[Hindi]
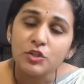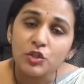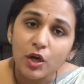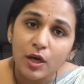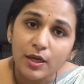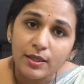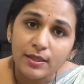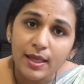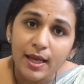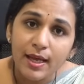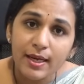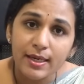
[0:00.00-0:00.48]

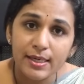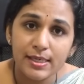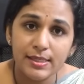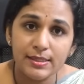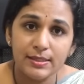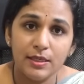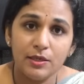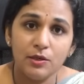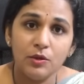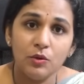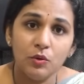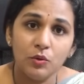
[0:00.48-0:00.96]
चौथा
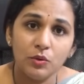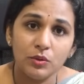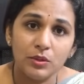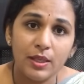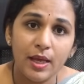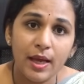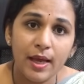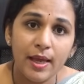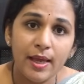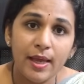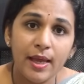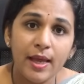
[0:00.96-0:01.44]
रीज़न
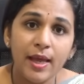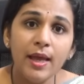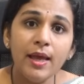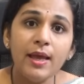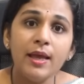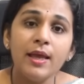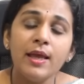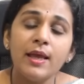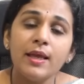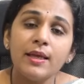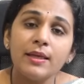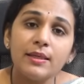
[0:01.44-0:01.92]
होता है
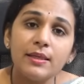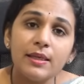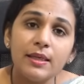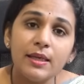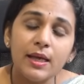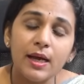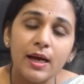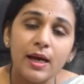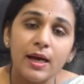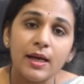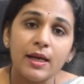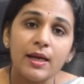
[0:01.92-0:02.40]

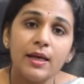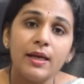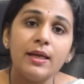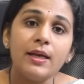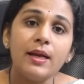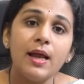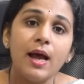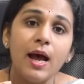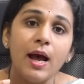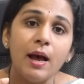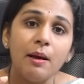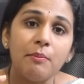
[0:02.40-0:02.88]
कि
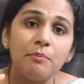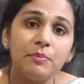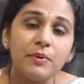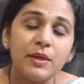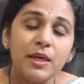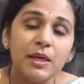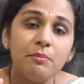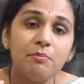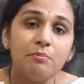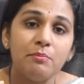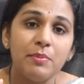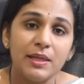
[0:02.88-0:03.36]
अगर
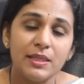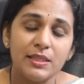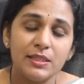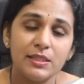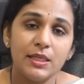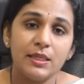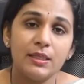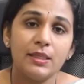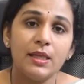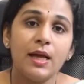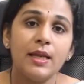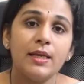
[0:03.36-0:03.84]
आपके
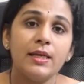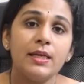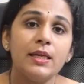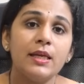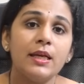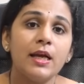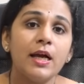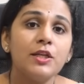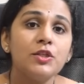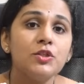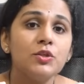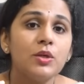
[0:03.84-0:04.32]
बच्चेदानी
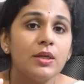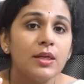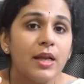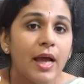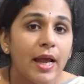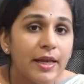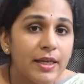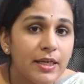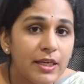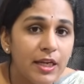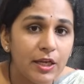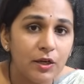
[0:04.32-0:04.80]
का जो
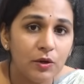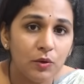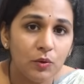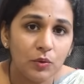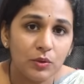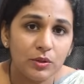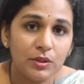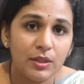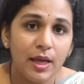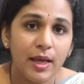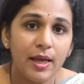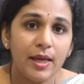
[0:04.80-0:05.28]
लाइनिंग
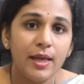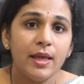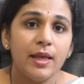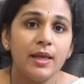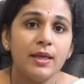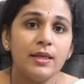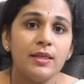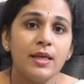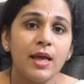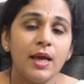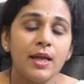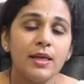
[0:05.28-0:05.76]
होता है
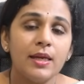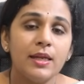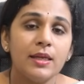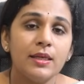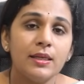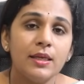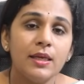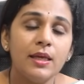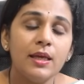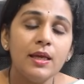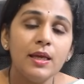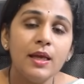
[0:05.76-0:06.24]
यानी
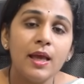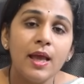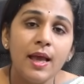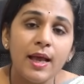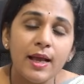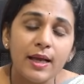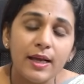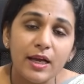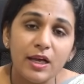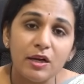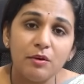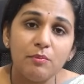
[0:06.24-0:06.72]
कि
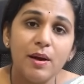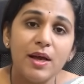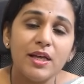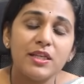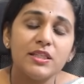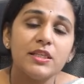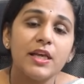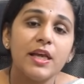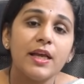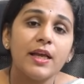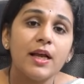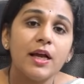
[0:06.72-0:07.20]

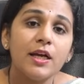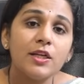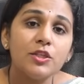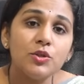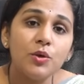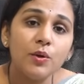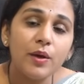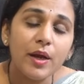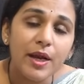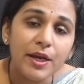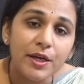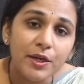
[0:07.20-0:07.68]
गर्भाशय का
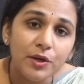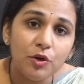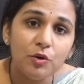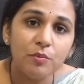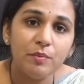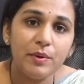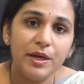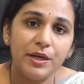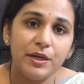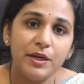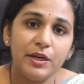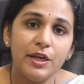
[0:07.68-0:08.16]
जो
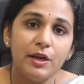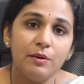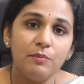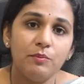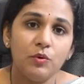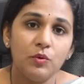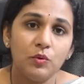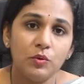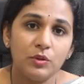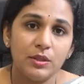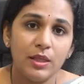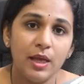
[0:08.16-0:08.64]
एंडोमेट्रियम
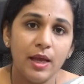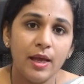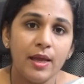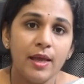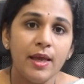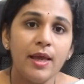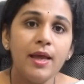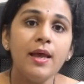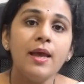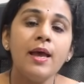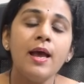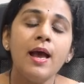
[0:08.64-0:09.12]
होता
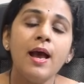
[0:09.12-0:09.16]
है